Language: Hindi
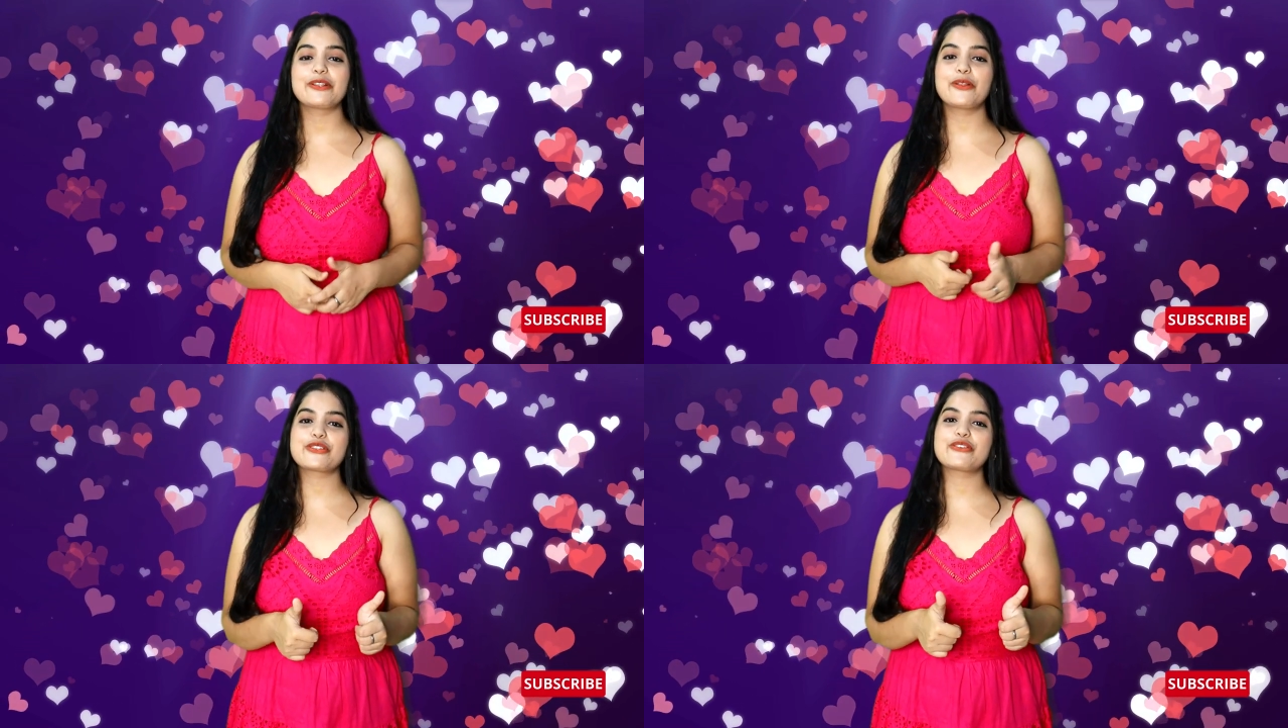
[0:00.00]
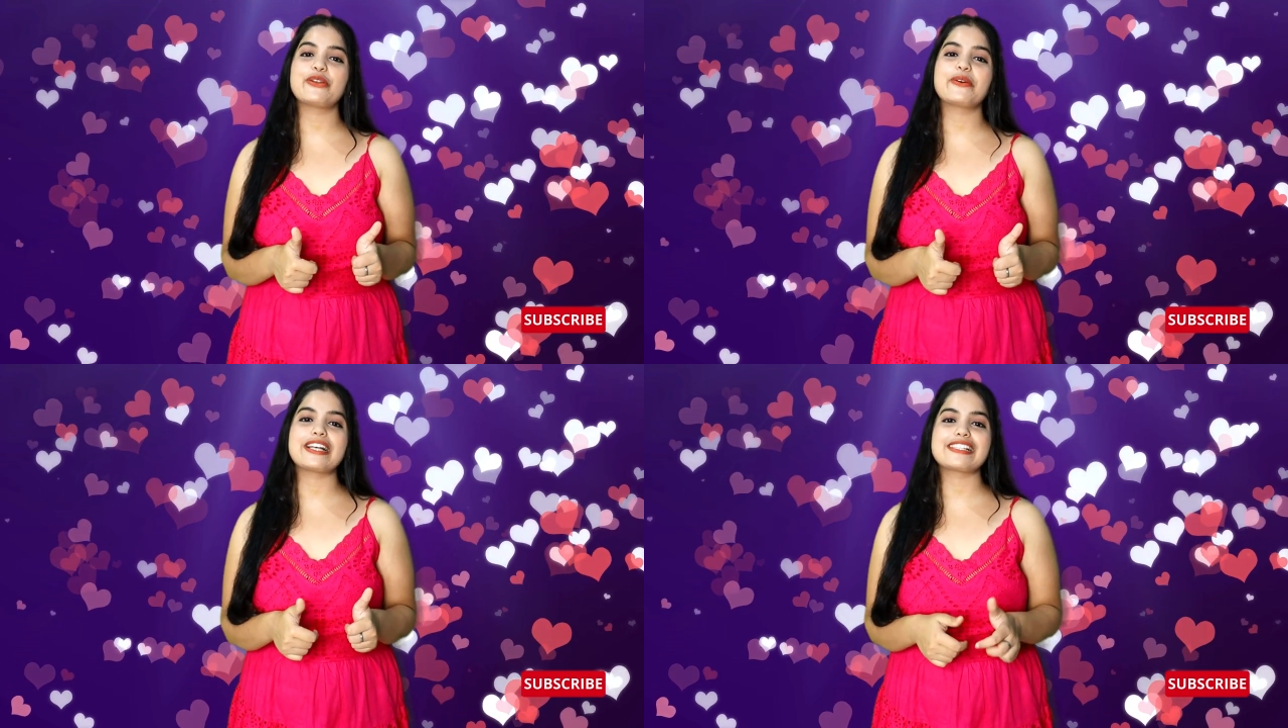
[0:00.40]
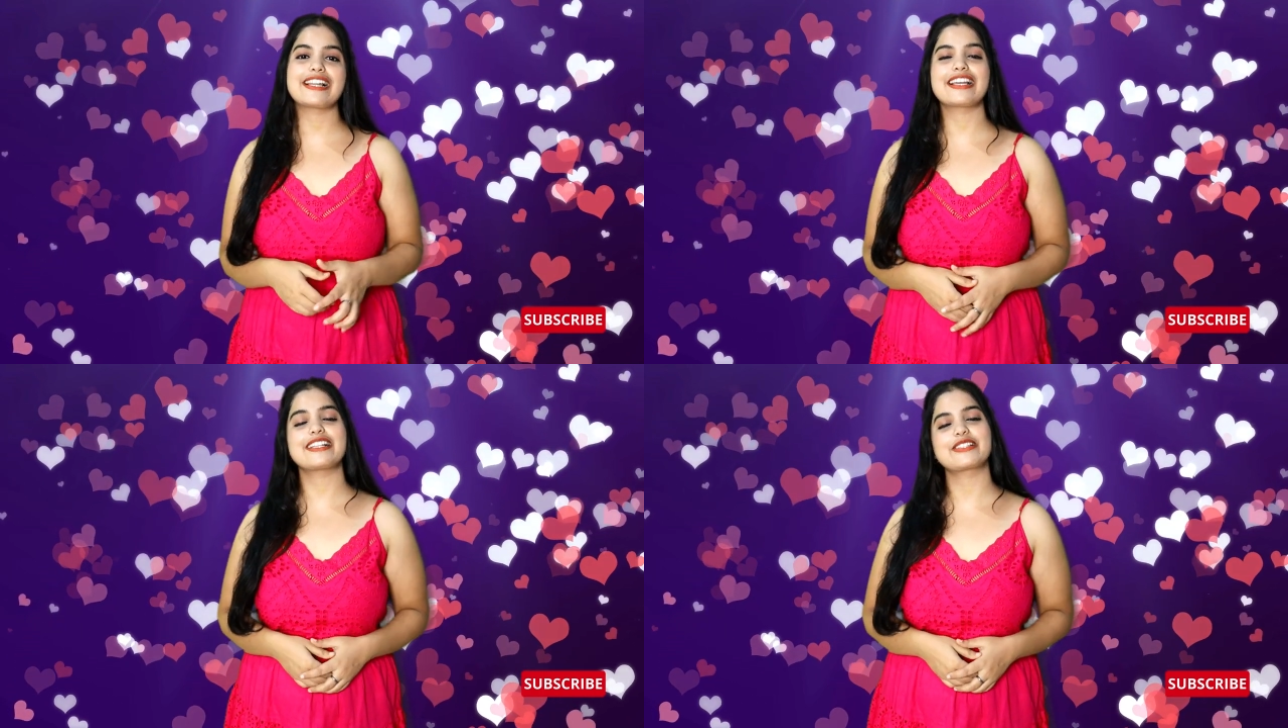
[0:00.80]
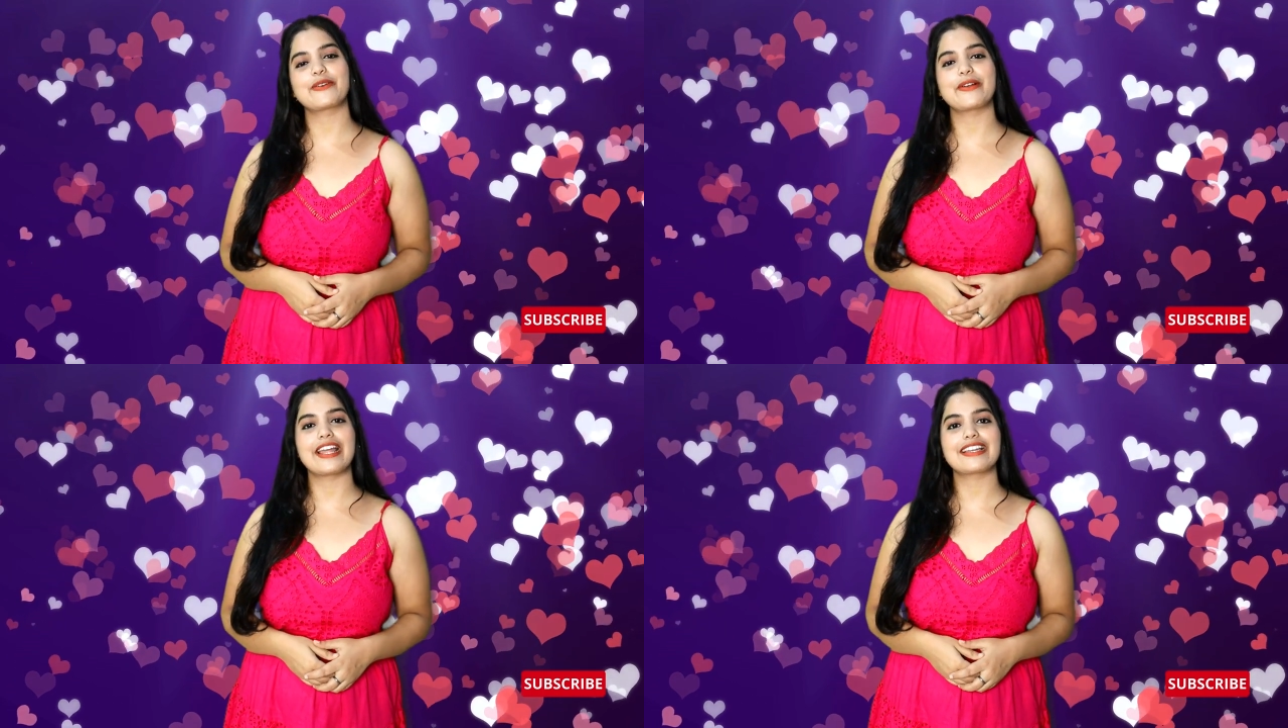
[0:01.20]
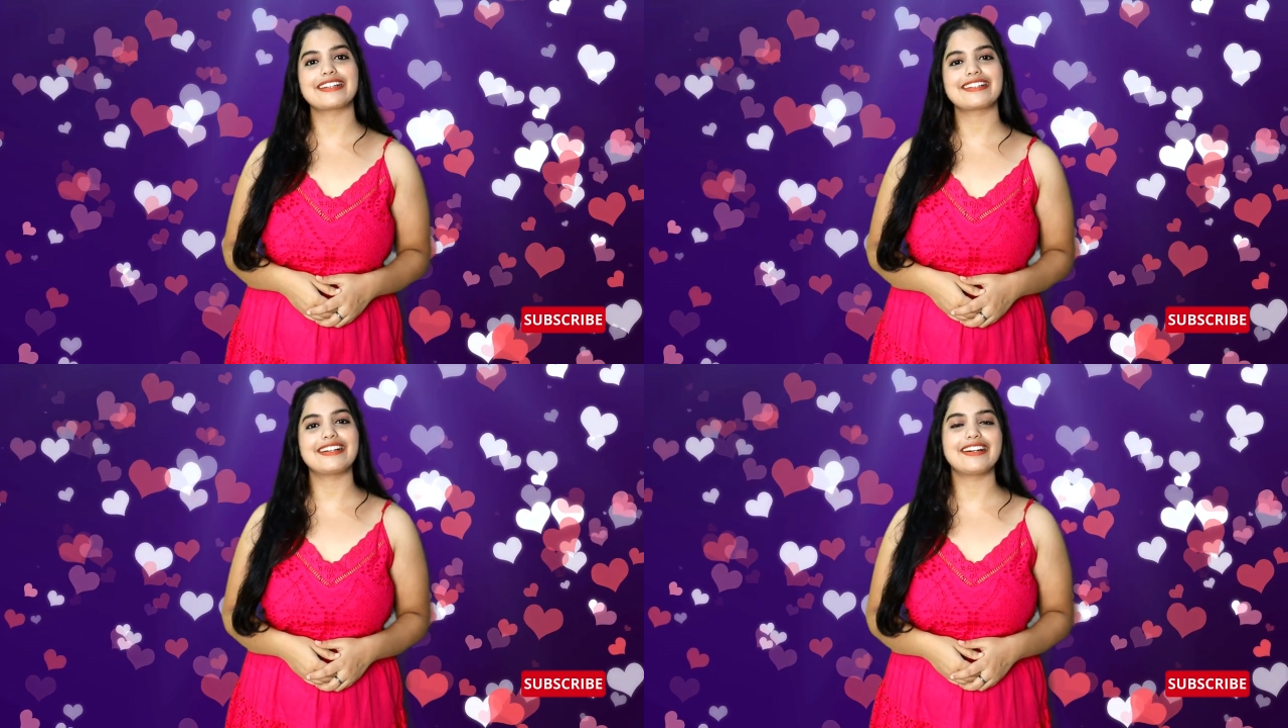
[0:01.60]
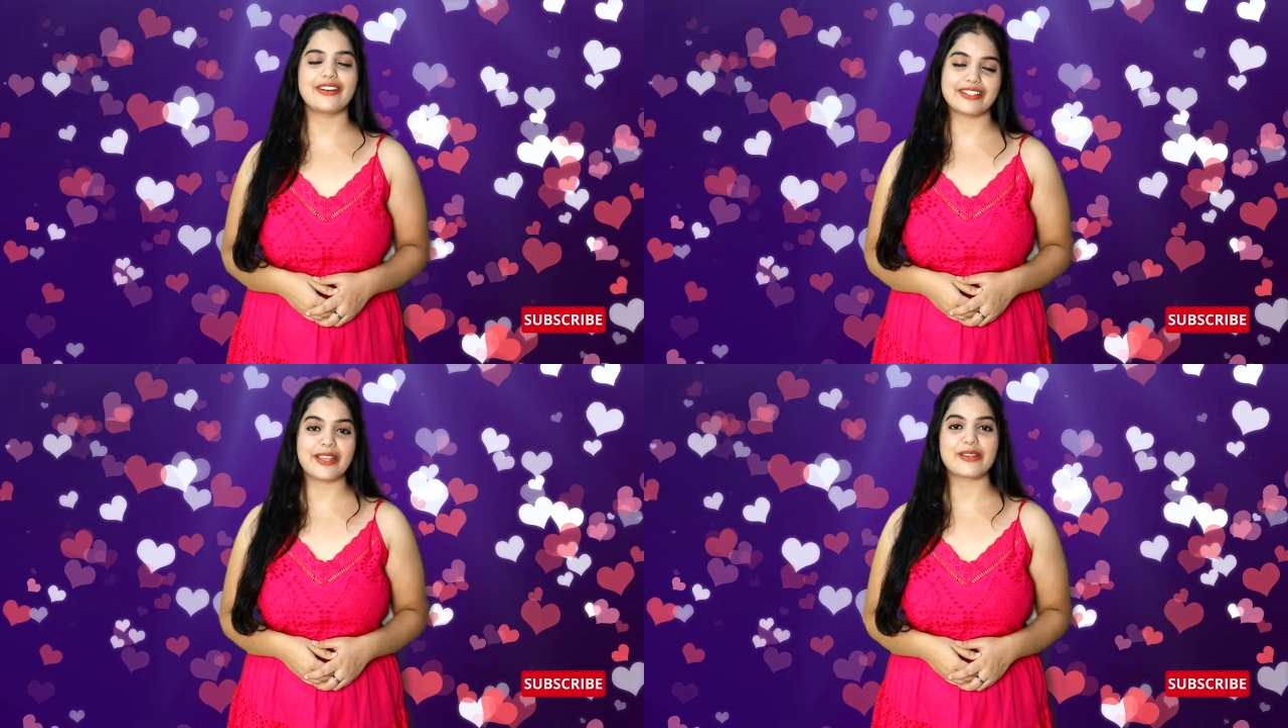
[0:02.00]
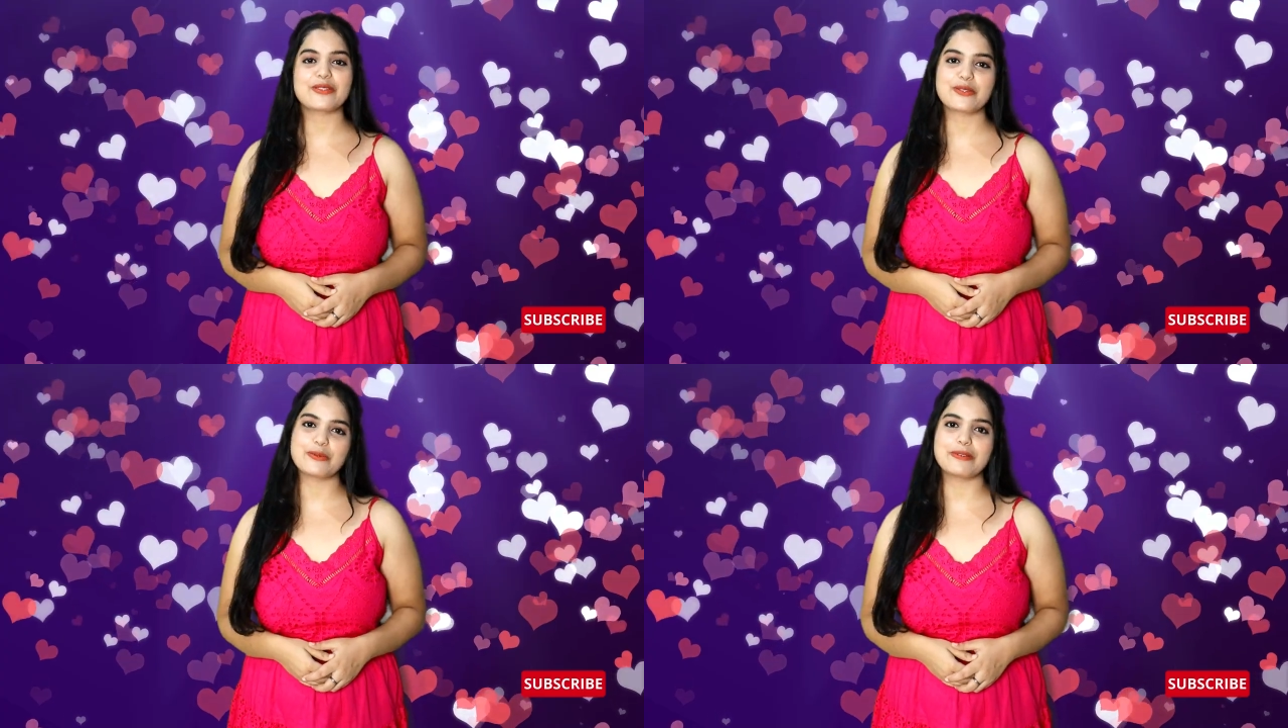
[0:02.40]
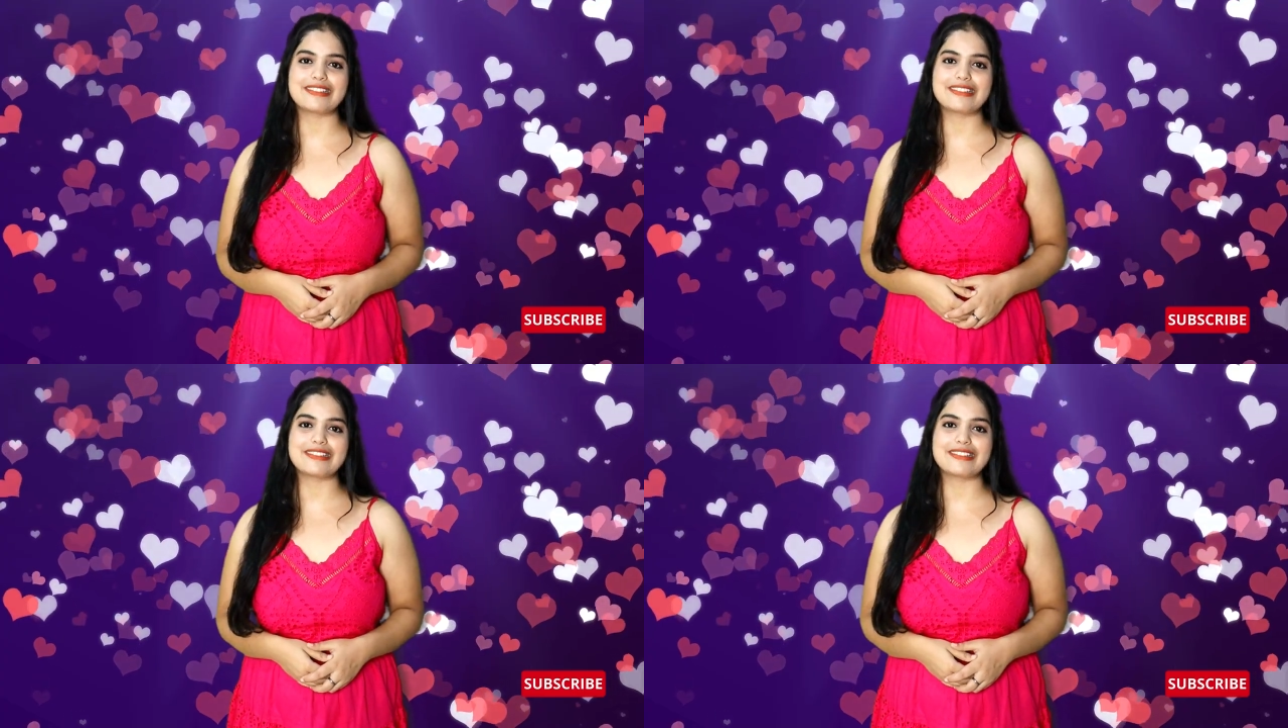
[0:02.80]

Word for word: दोस्तों वीडियो कैसी लगी ज़रूर लाइक करना और थैंक यू सो